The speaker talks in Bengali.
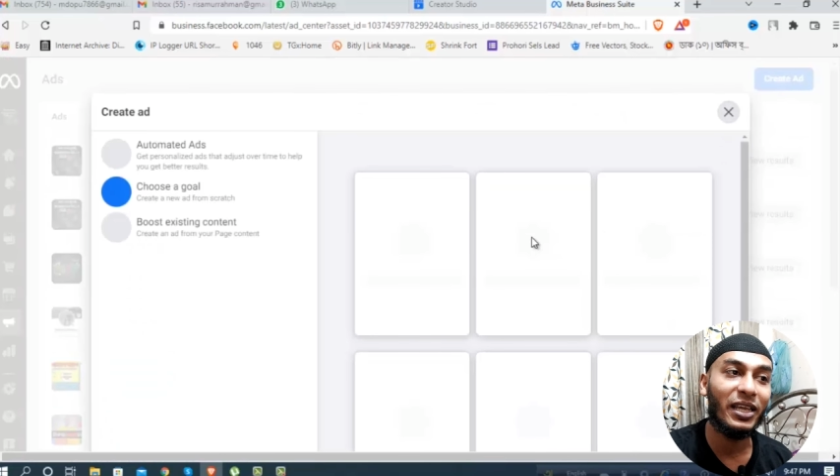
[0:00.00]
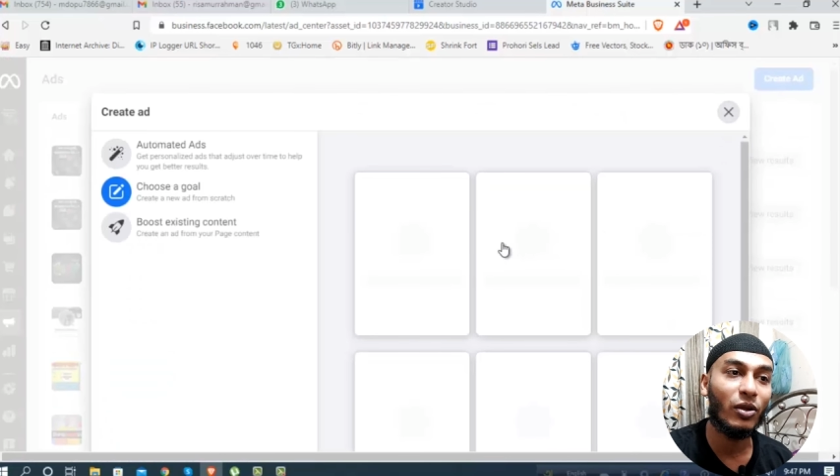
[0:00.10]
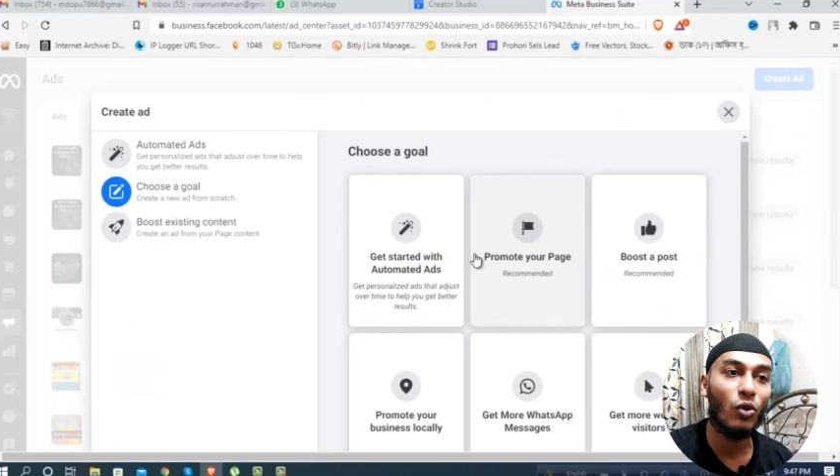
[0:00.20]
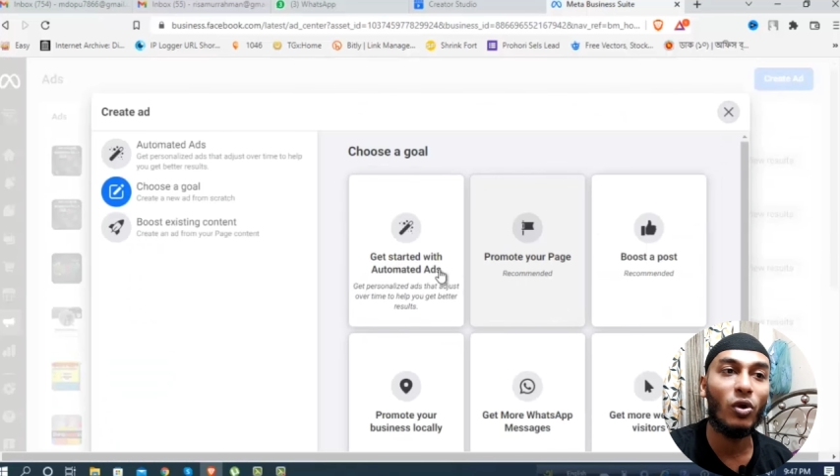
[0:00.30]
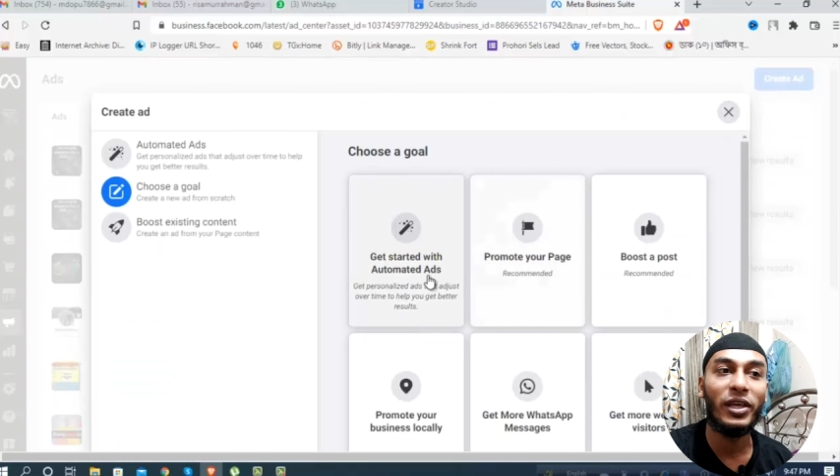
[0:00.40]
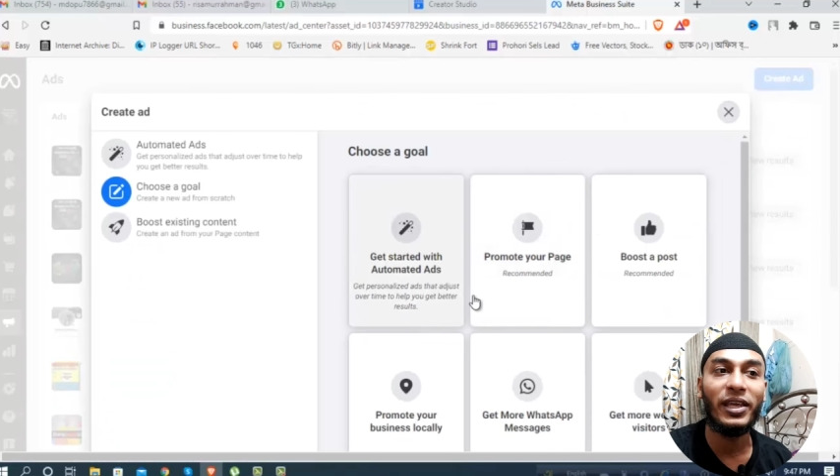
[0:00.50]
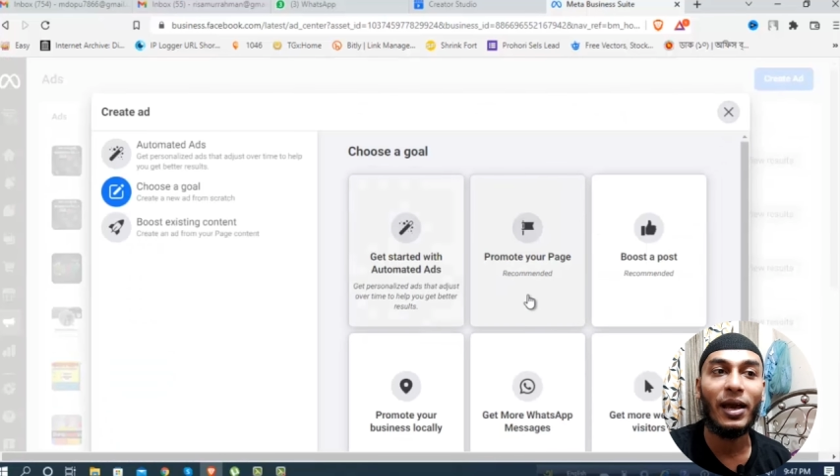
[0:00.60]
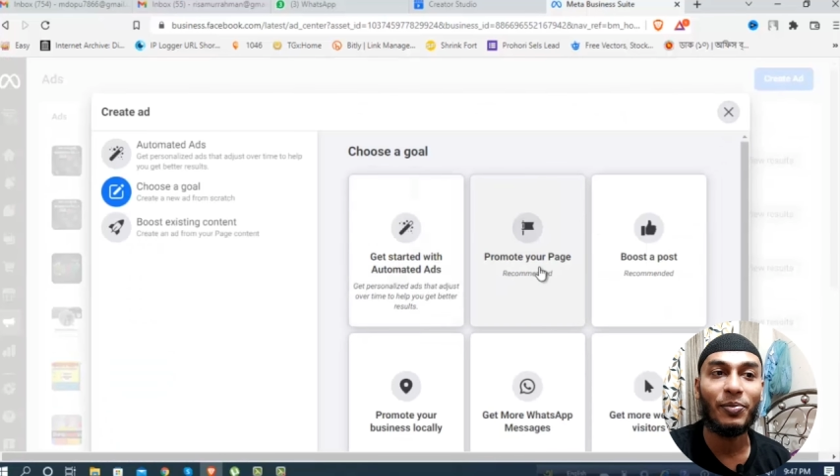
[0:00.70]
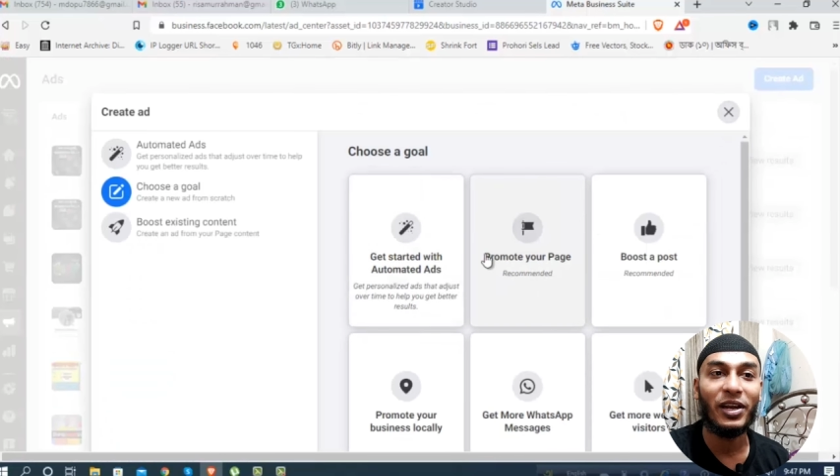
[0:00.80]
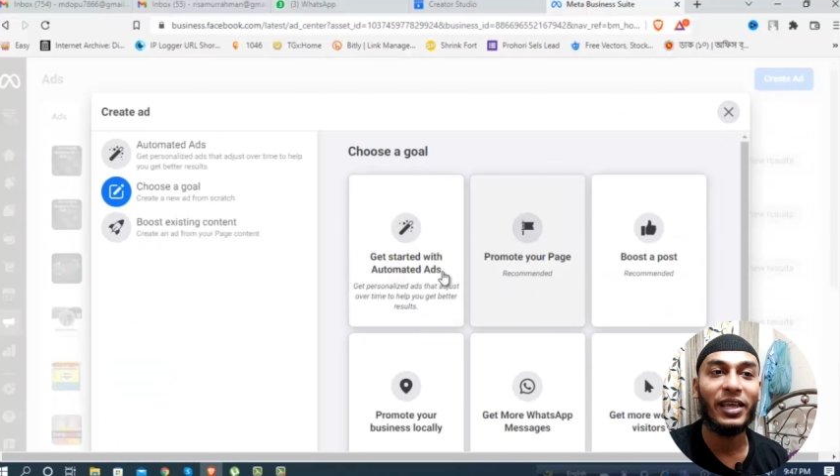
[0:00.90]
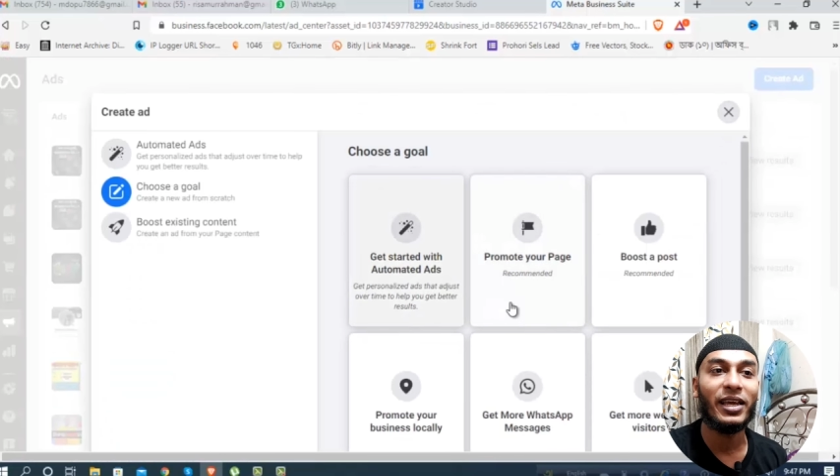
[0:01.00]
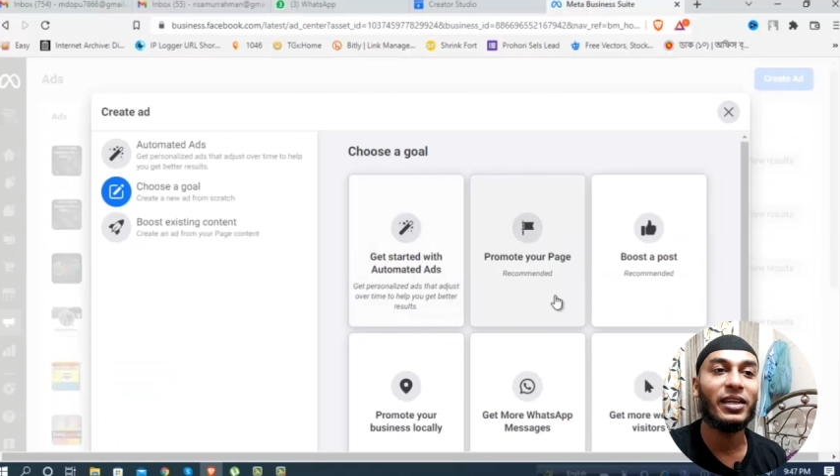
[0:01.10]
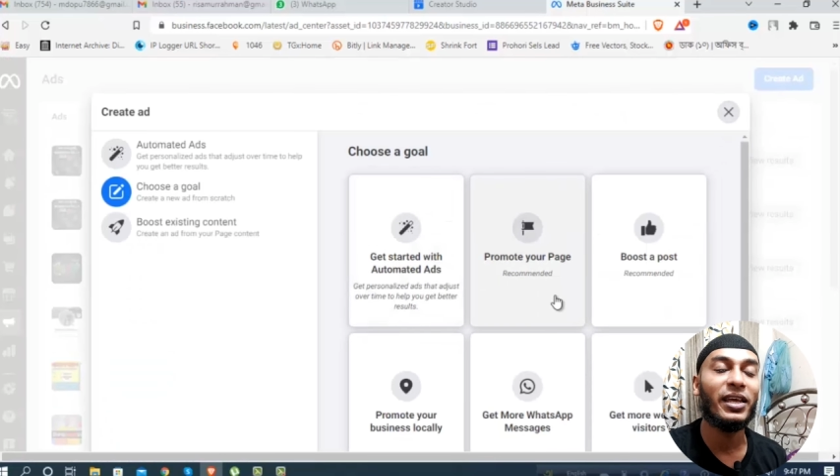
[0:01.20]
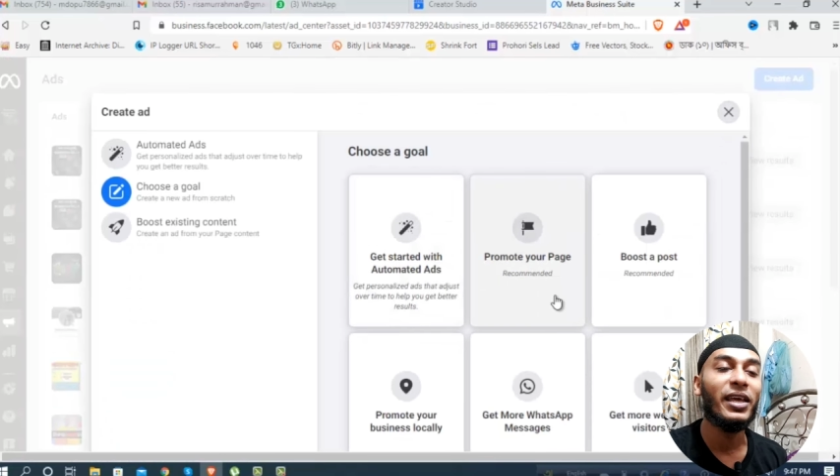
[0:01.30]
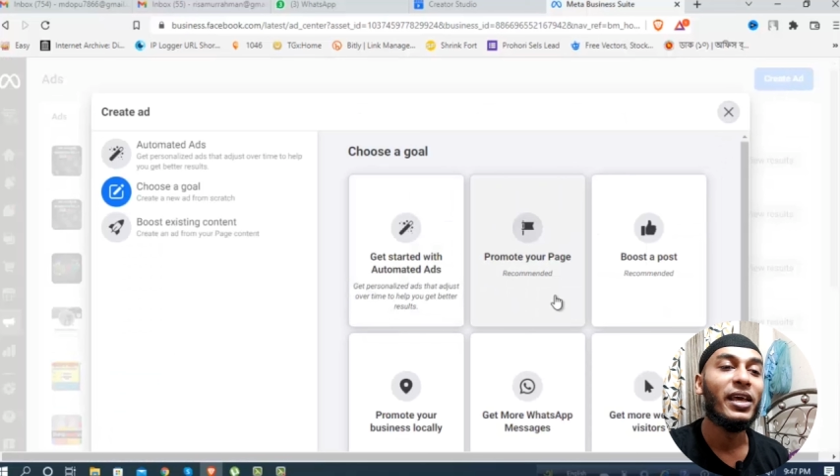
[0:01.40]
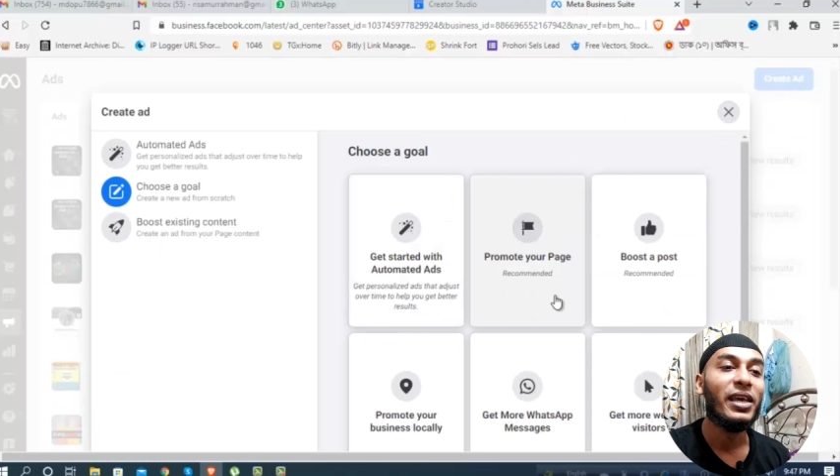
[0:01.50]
ক্লিক করলেই আপনার এখানে